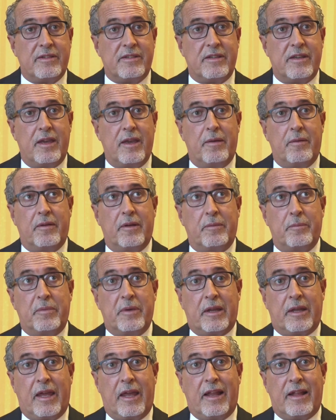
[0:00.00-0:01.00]
sì,
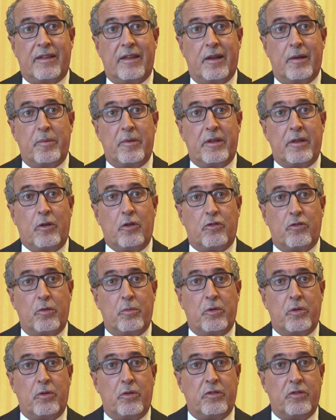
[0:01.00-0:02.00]
perché la terapia
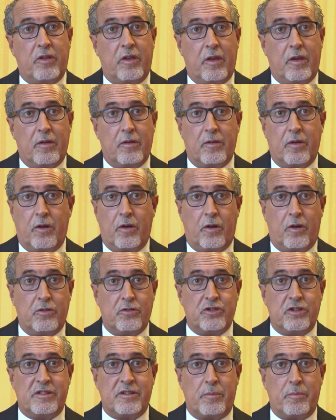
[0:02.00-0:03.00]
dell'osteoporosi
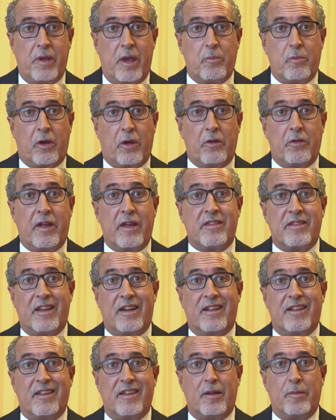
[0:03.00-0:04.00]
oggi sappiamo che non è
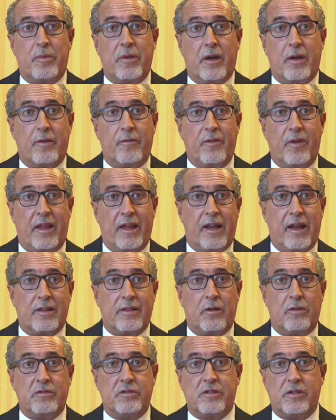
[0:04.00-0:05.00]
la terapia
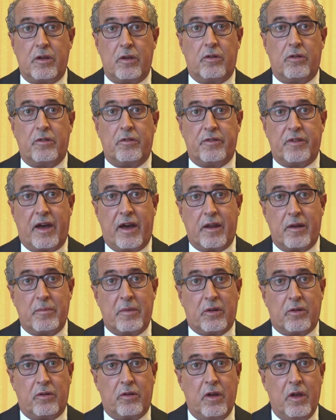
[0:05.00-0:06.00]
legata a un singolo
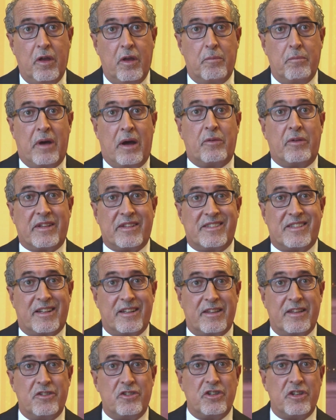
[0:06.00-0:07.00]
farmaco, ma a una
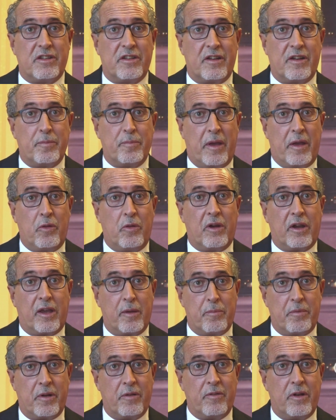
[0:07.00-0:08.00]
strategia terapeutica
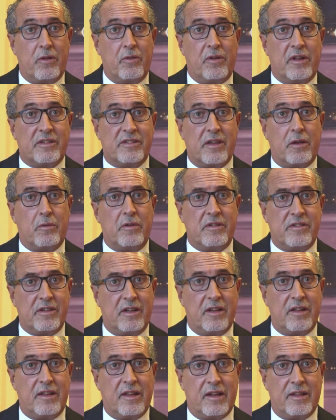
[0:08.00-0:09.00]
che prevede una
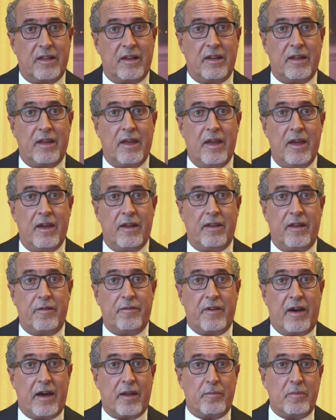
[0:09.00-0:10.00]
sequenzialità delle, dei
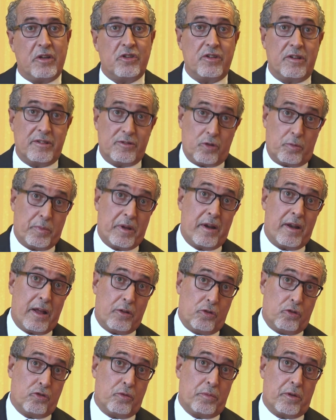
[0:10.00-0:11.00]
farmaci sto
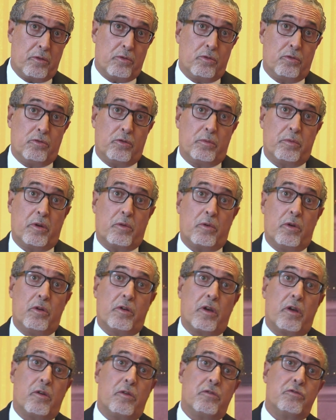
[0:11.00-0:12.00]
parlando soprattutto per quello
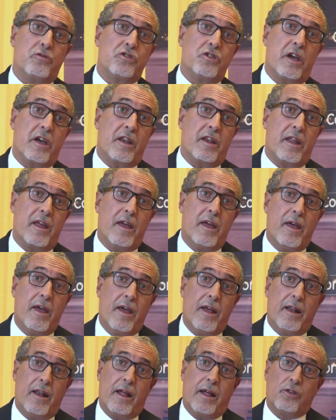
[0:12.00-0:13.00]
che concerne
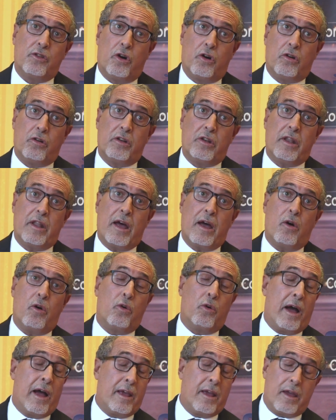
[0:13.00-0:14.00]
la donna
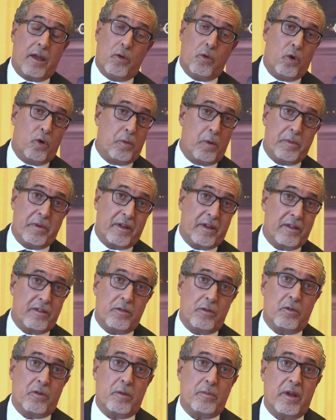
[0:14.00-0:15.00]
o anche l'uomo, perché
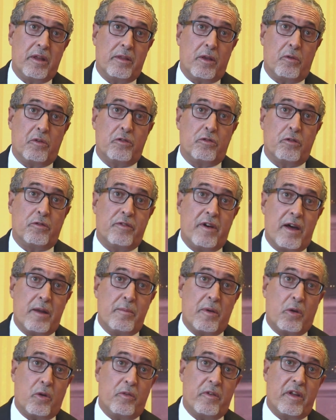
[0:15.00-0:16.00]
sicuramente questo
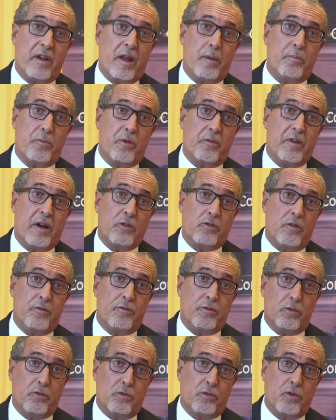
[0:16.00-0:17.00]
farmaco verrà approvato in
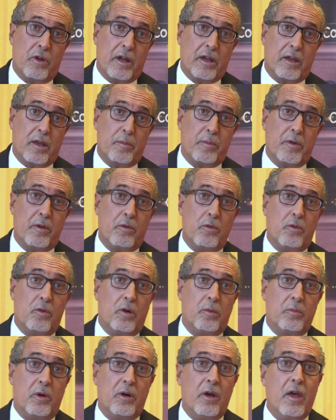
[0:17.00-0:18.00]
futuro anche per
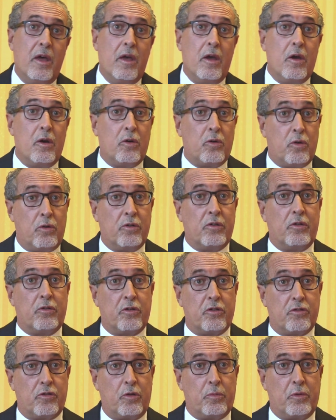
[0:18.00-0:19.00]
l'uomo, con
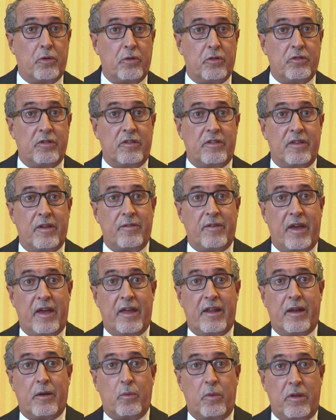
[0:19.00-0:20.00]
un'osteoporosi
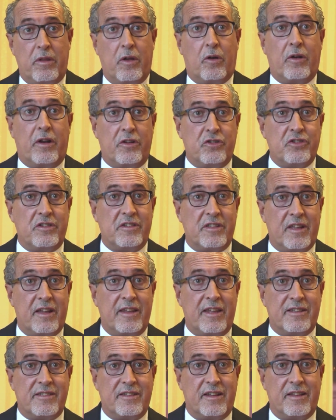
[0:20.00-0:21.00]
severa, quindi con la necessità
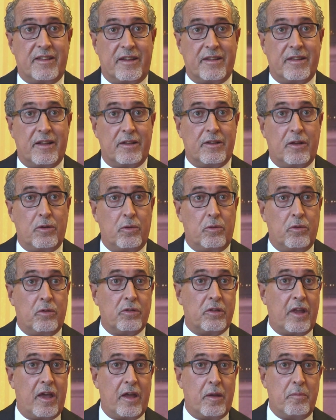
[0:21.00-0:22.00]
di essere trattata a
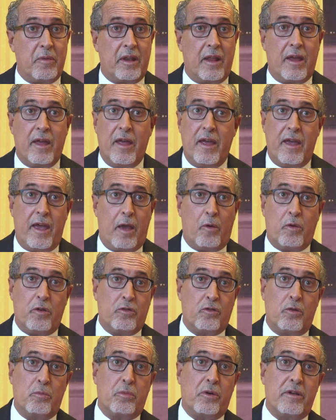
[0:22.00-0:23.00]
lungo termine e
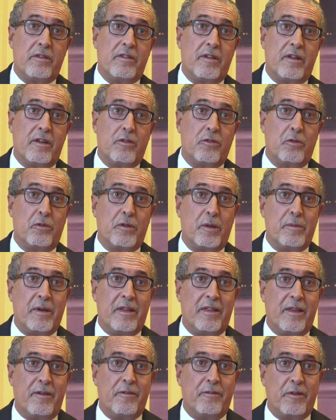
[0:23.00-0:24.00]
questo non può essere
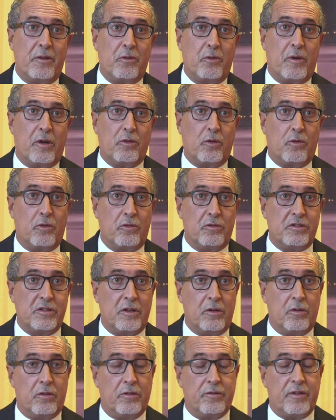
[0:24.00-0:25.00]
assolutamente effettuato con un
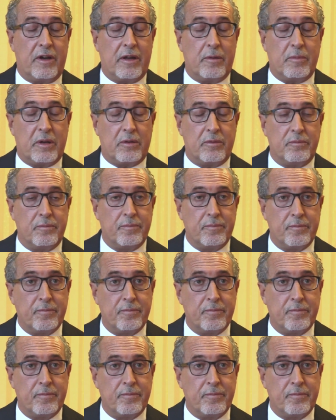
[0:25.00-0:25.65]
singolo farmaco.